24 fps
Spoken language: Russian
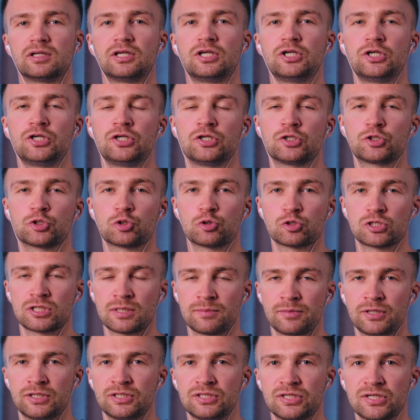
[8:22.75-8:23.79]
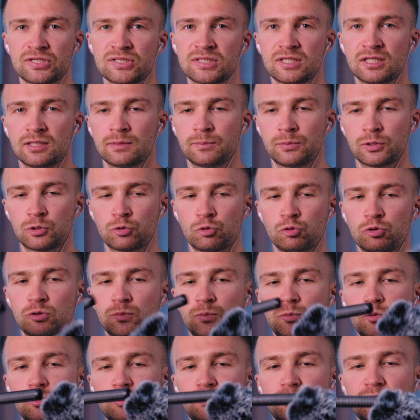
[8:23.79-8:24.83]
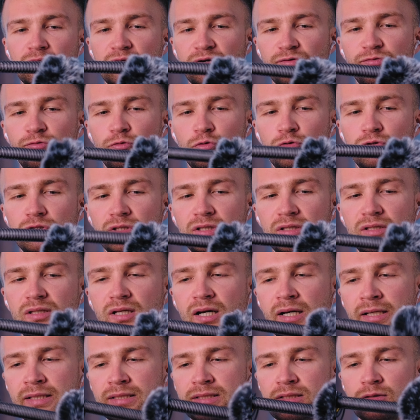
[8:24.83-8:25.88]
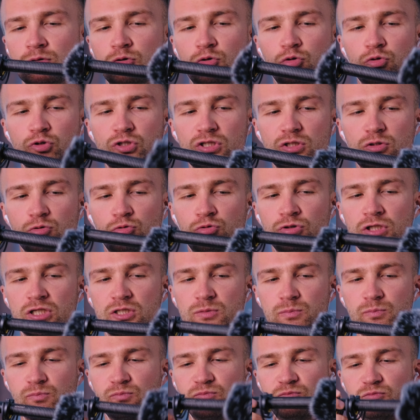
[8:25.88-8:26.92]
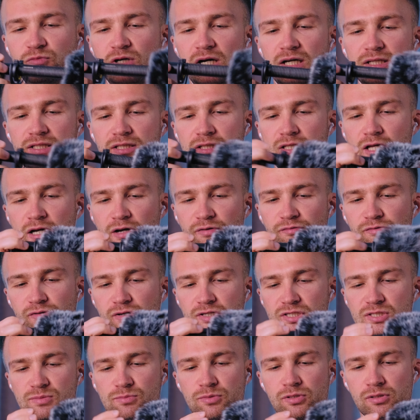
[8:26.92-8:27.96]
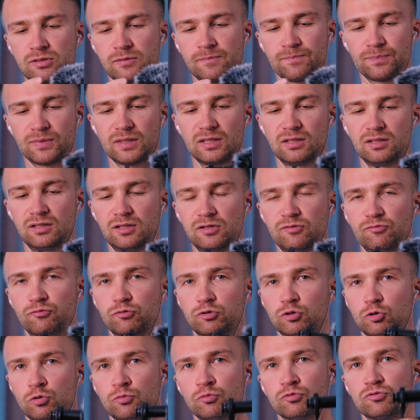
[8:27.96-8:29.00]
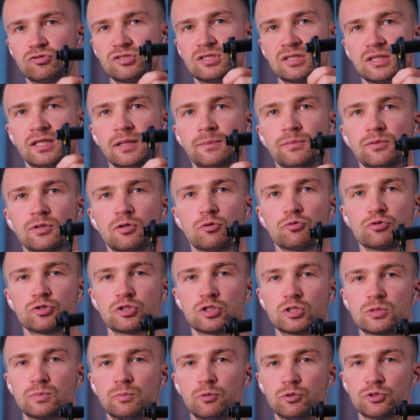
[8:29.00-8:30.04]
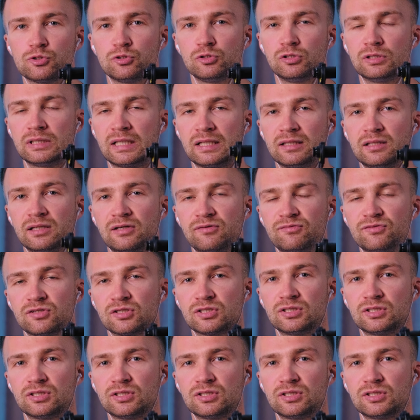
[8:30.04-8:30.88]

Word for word: И что самое интересное, она подходит под микрофон дайте. То есть у нас одинаковый размер, и в вот таком вот сетапе я уже использовал на дрифте,